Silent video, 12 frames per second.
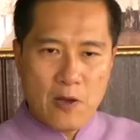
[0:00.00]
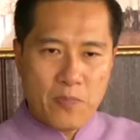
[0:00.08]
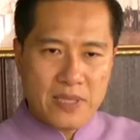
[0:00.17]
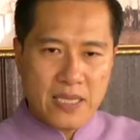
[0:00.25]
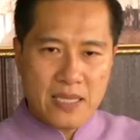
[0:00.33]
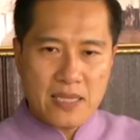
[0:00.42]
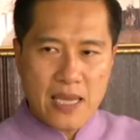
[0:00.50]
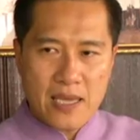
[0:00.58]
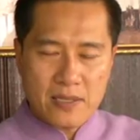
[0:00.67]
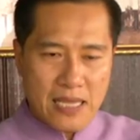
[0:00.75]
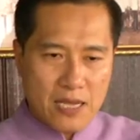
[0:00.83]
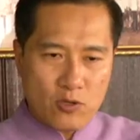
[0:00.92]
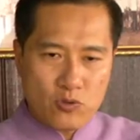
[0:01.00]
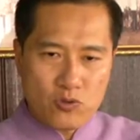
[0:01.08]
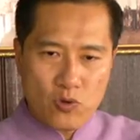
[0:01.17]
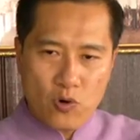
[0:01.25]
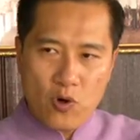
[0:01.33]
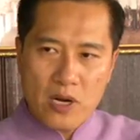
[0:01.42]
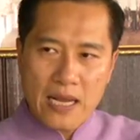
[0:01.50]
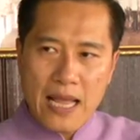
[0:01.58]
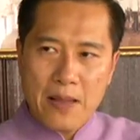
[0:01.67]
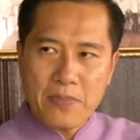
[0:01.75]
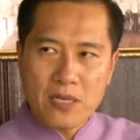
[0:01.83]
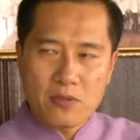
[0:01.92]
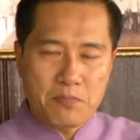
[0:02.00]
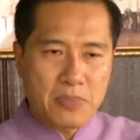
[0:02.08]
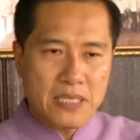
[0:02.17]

แล้วประเทศไทยตั้งอยู่ตรงค่อนข้าง เป็น